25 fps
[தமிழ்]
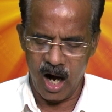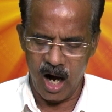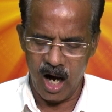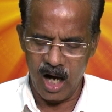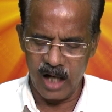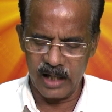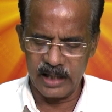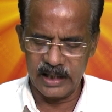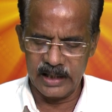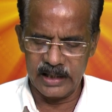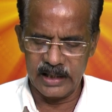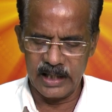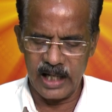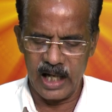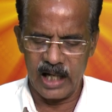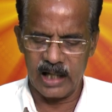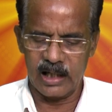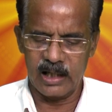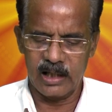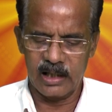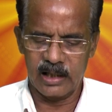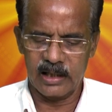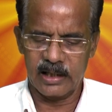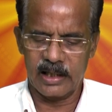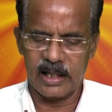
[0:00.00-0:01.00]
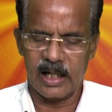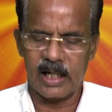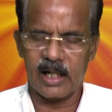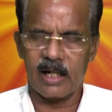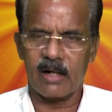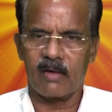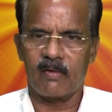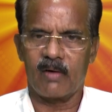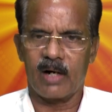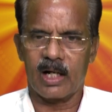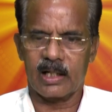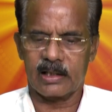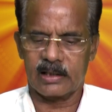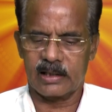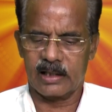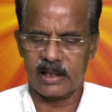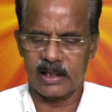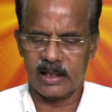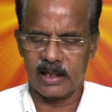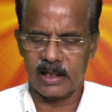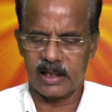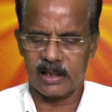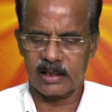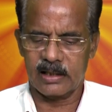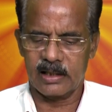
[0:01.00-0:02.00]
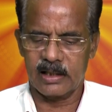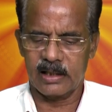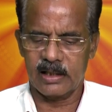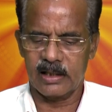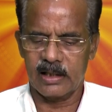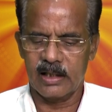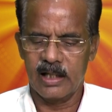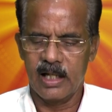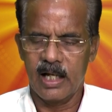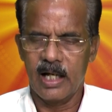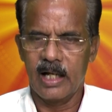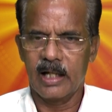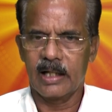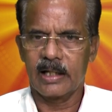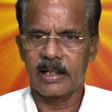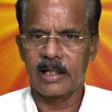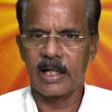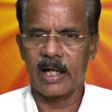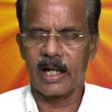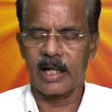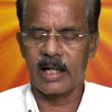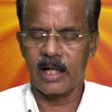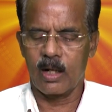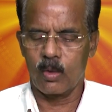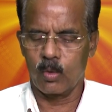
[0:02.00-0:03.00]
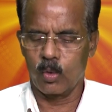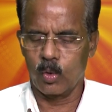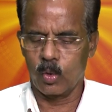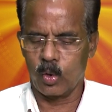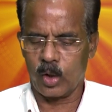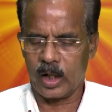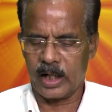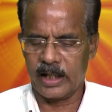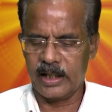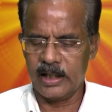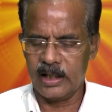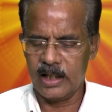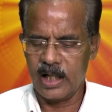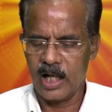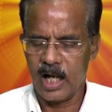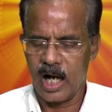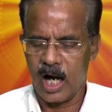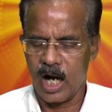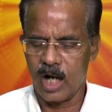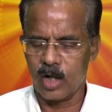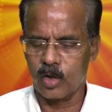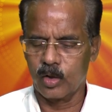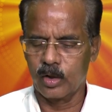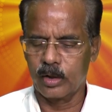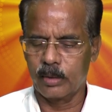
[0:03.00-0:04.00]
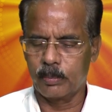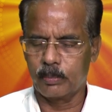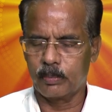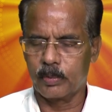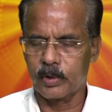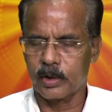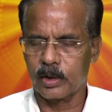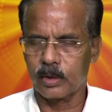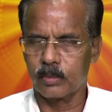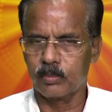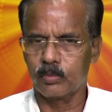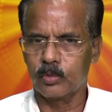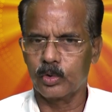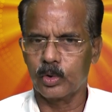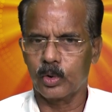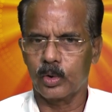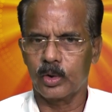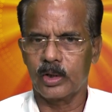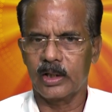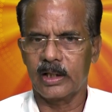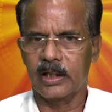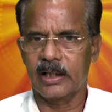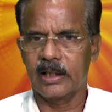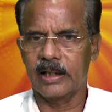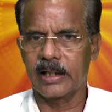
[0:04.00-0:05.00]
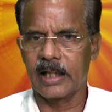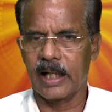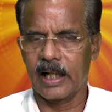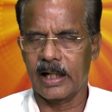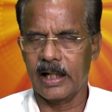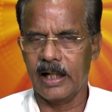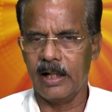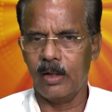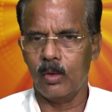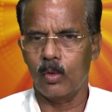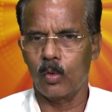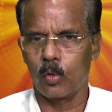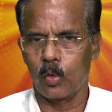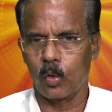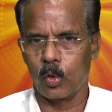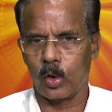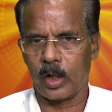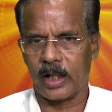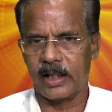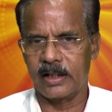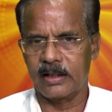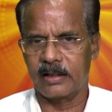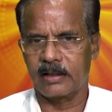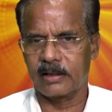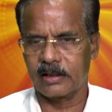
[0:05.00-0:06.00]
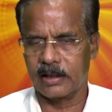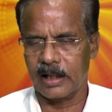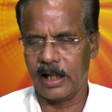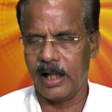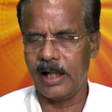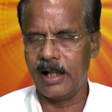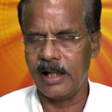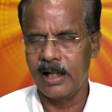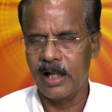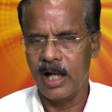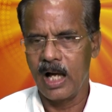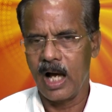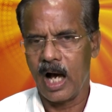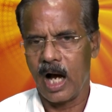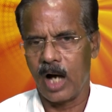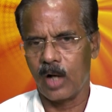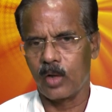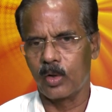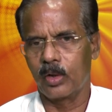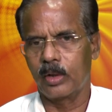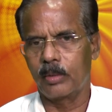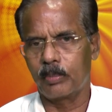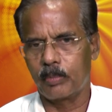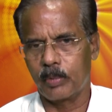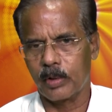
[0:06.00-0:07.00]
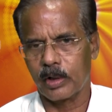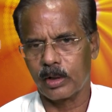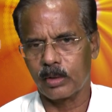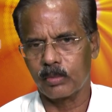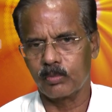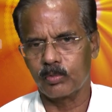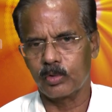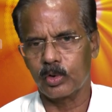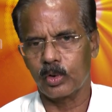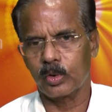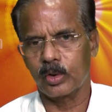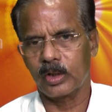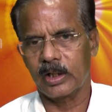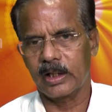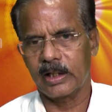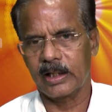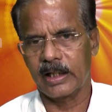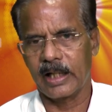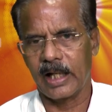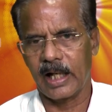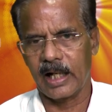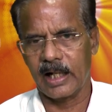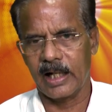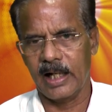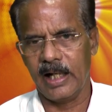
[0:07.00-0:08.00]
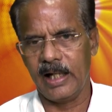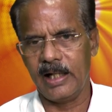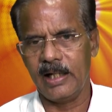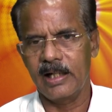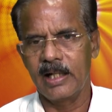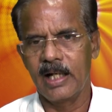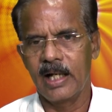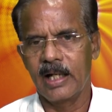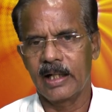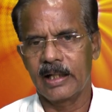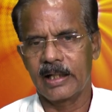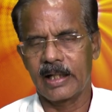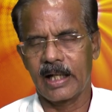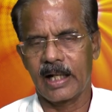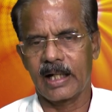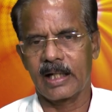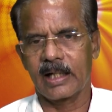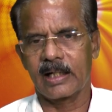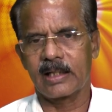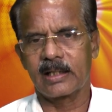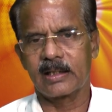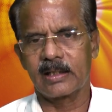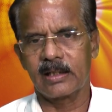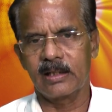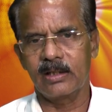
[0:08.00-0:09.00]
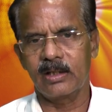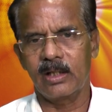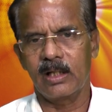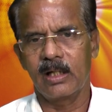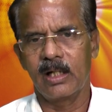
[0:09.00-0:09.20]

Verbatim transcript: ஆரியல் என்ற வார்த்தை இருக்கிறது என உரை அருட்பெரும் ஜோதி என உரைத்த அருட்பெரும் ஜோதி என எனக்கு